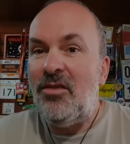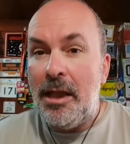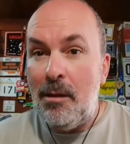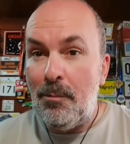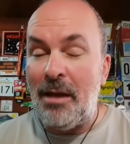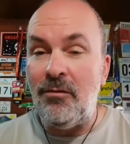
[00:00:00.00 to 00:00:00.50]
de
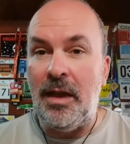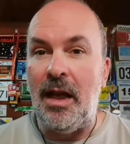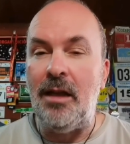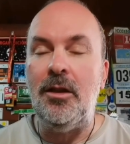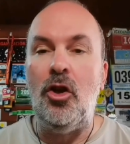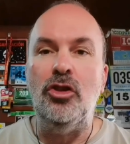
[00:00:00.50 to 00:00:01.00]

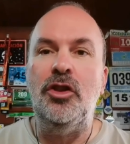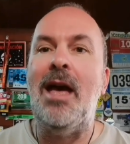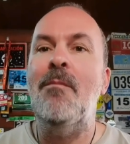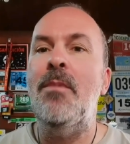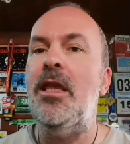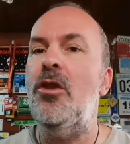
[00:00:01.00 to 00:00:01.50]
planteártelo te has
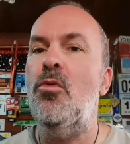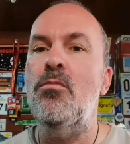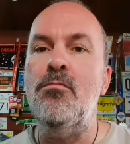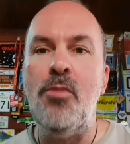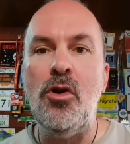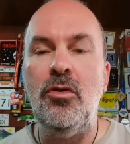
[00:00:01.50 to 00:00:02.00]
medido un
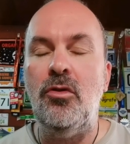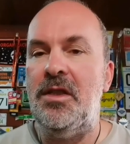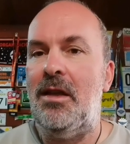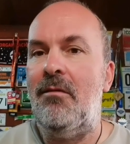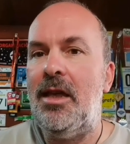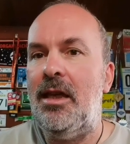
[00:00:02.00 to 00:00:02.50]
poco y
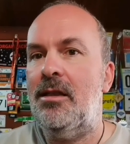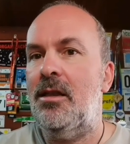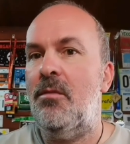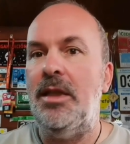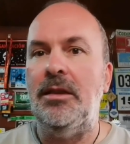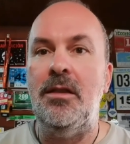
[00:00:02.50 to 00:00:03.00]
sabes que haces
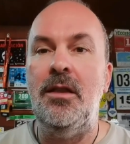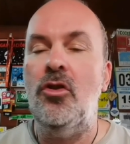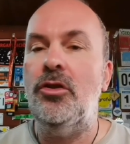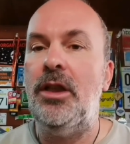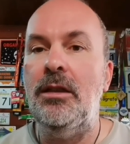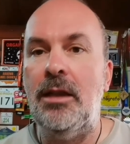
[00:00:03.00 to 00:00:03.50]
25
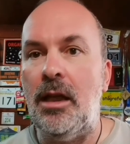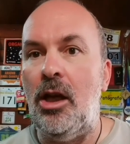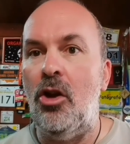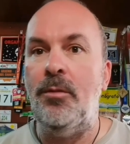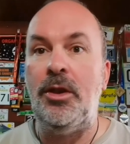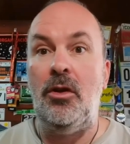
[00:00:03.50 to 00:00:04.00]
30
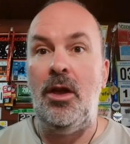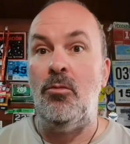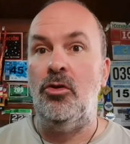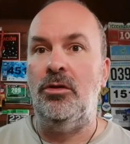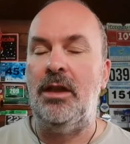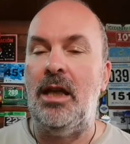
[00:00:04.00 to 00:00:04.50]
kilómetros en
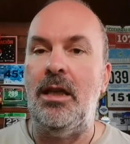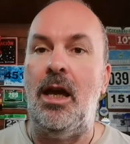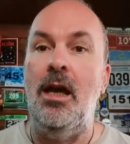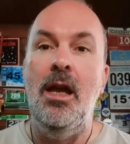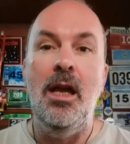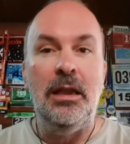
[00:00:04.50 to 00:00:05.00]
montaña,
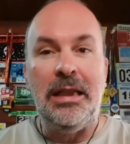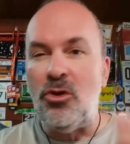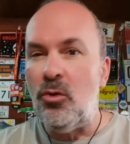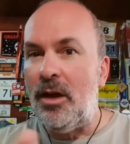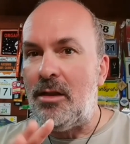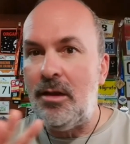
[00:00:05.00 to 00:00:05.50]
que
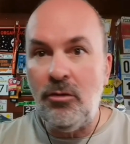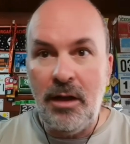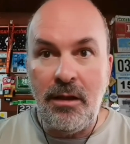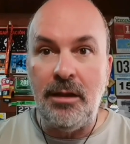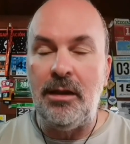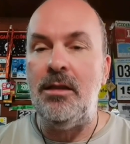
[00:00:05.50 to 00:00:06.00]
suele ser una
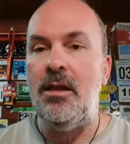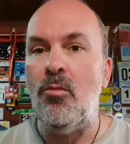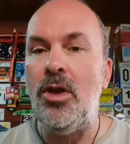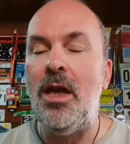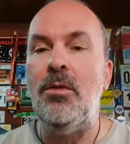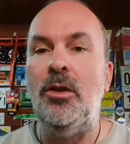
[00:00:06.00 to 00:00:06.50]
distancia
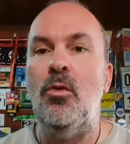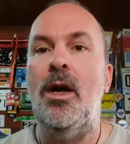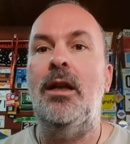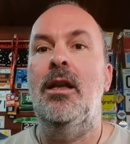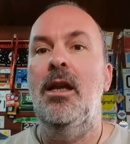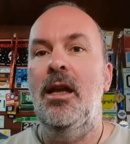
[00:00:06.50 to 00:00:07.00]
muy habitual
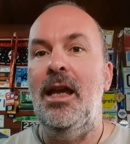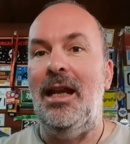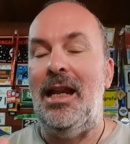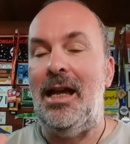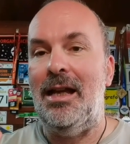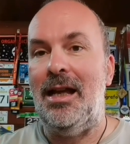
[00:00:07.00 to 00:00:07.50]
en
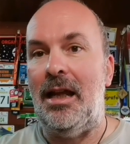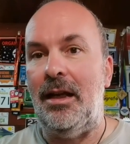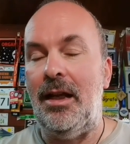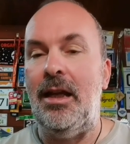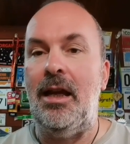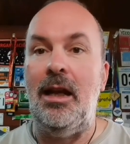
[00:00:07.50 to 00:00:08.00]
las
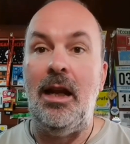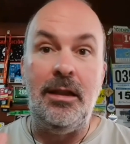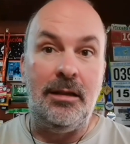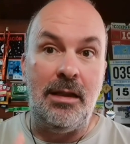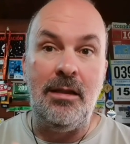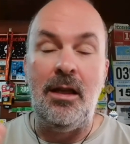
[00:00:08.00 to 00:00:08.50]
carreras, en las
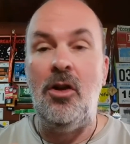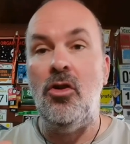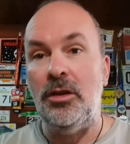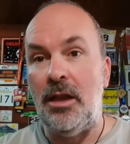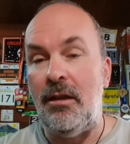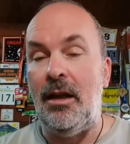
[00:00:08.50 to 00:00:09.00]
distancias
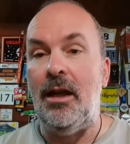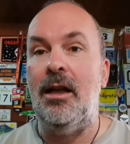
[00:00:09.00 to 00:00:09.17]
cortas de las